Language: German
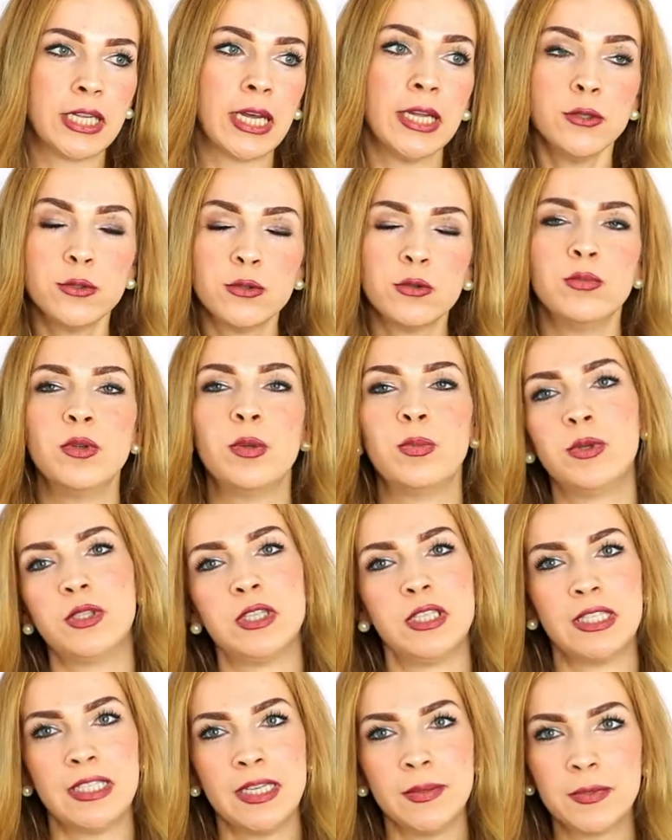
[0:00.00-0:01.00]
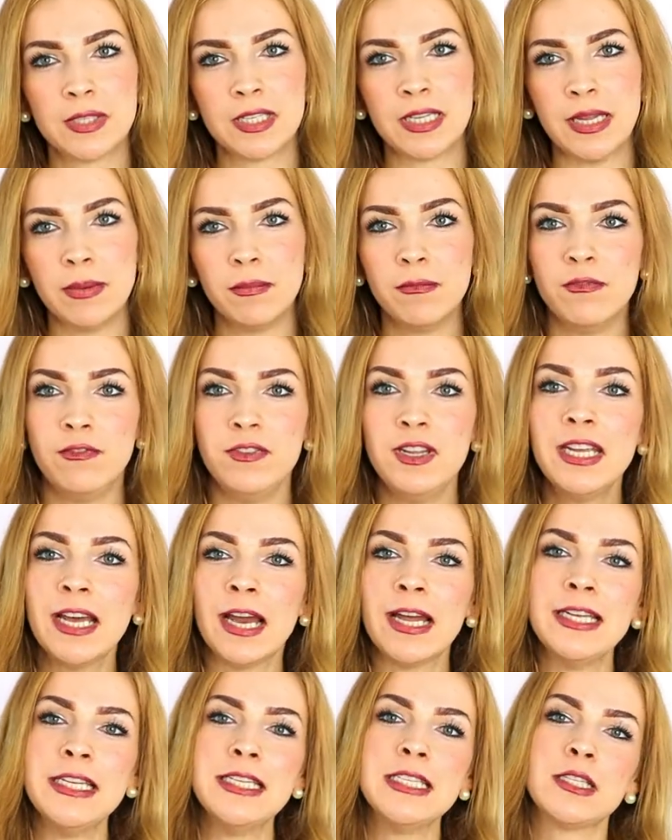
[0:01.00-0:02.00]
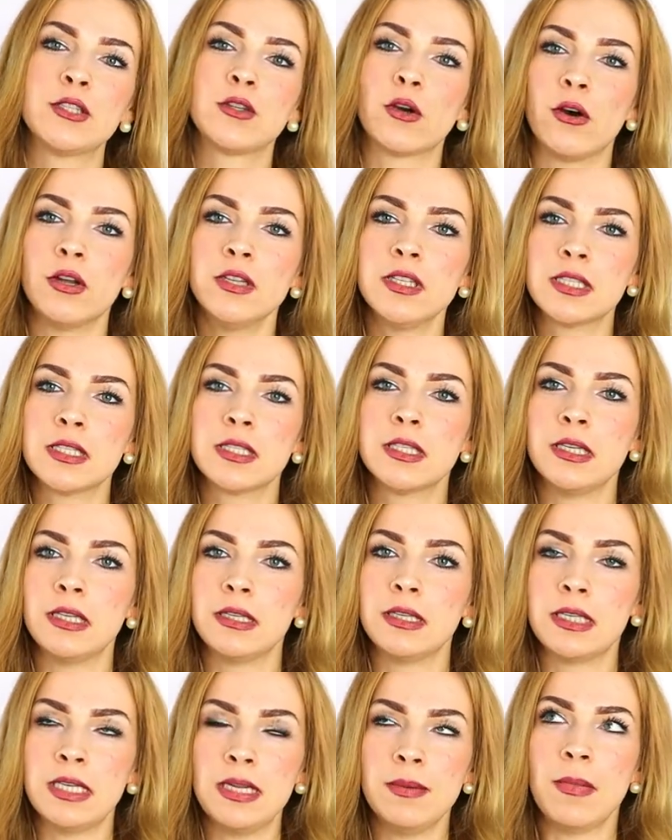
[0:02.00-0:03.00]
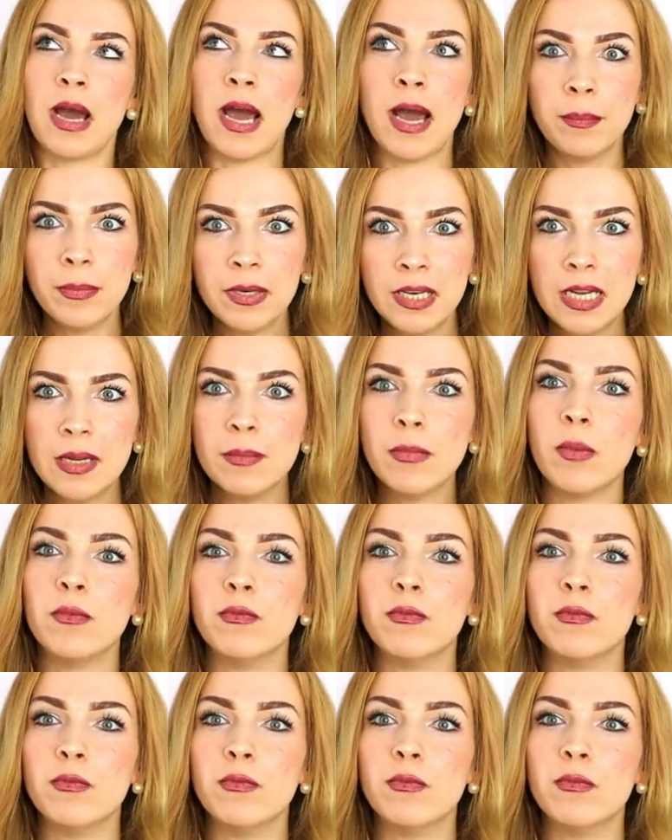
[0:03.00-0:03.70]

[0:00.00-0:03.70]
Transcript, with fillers: kannst du mir bitte Tipps geben, wie kann ich trotzdem abnehmen,